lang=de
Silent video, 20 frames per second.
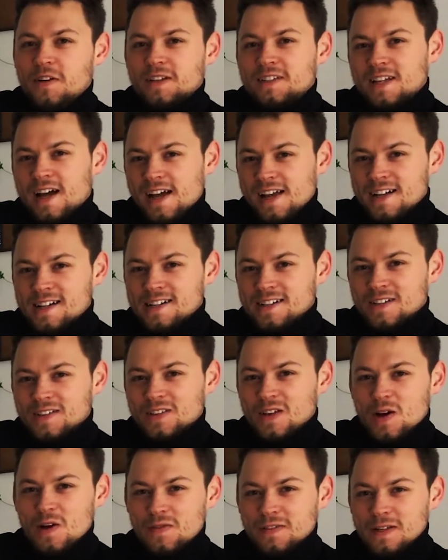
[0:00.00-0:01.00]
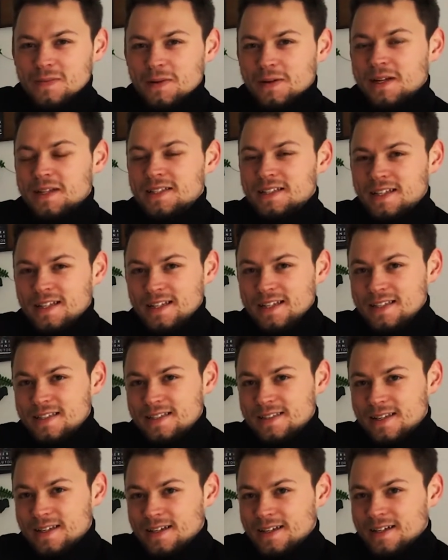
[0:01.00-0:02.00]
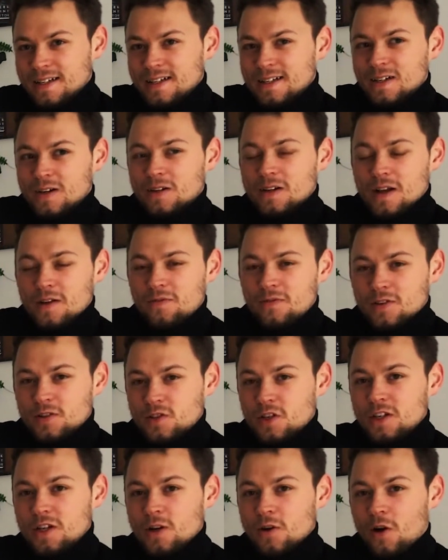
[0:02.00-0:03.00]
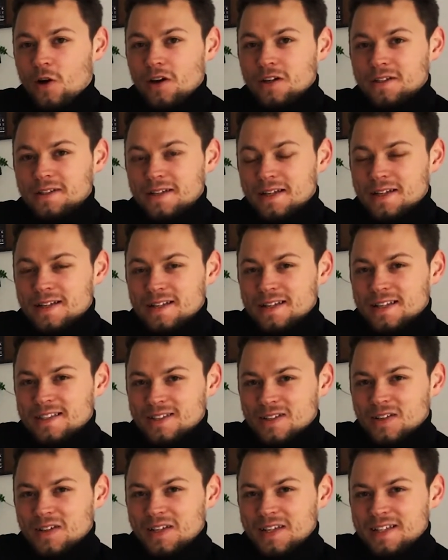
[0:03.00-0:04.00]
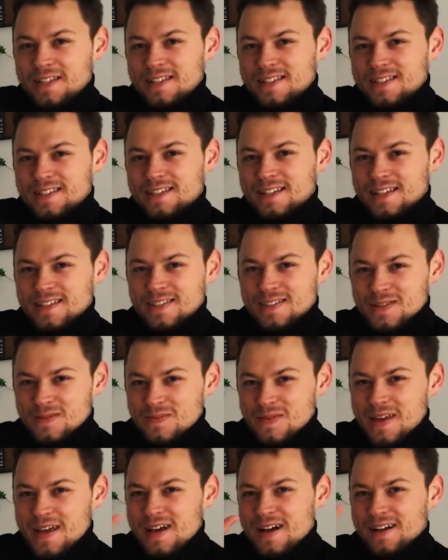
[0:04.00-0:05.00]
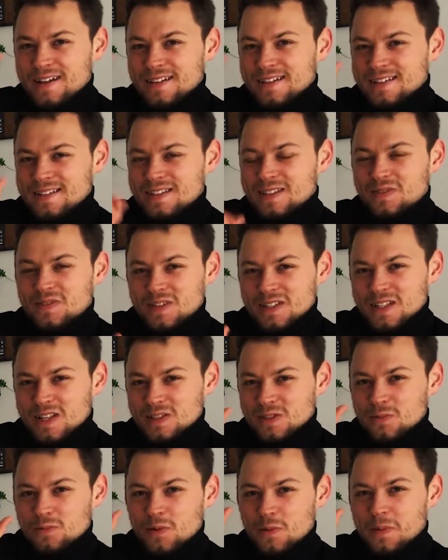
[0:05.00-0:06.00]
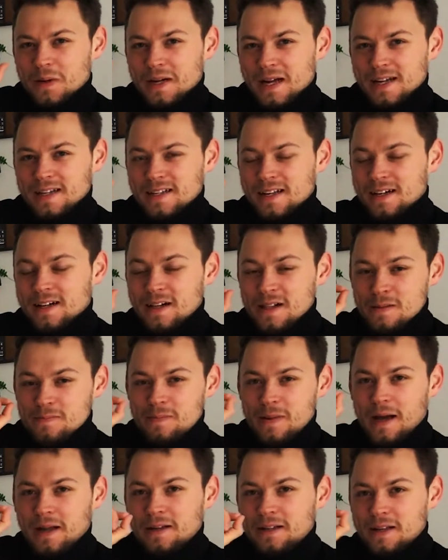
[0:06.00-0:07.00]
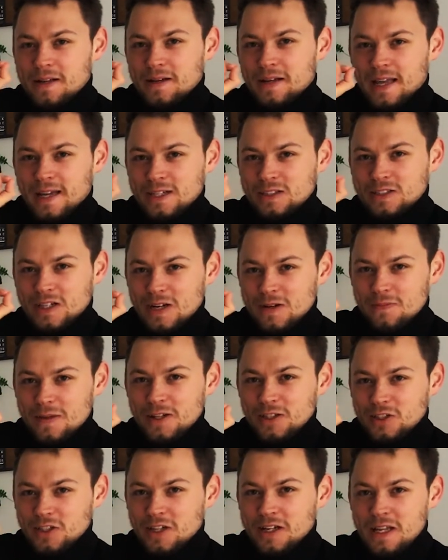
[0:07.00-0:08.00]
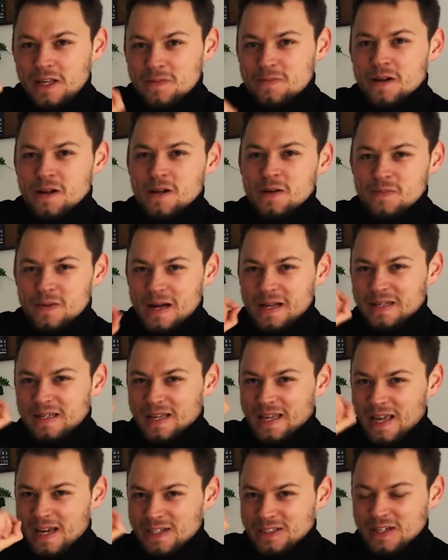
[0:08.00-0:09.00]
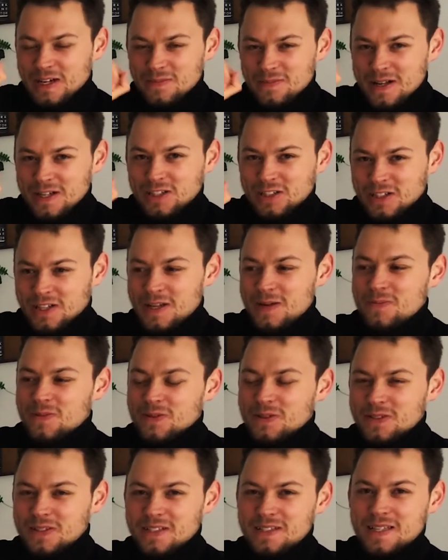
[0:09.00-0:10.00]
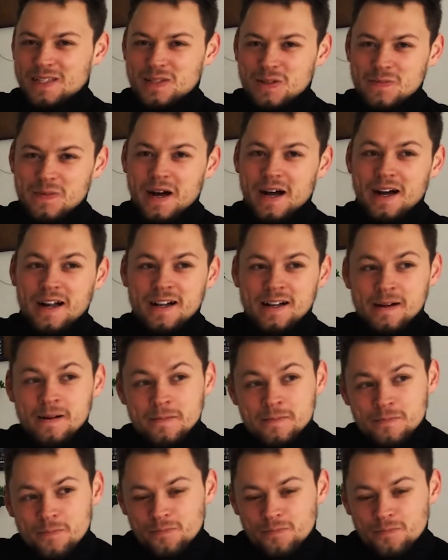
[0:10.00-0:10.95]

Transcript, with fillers: verteilen und je öfter man das liest und an verschiedenen Orten das so liest, desto mehr, das, das ist Propaganda. Behandle Gegenstände Menschen lieb, behandle Gegenstände Menschen lieb und du siehst das überall.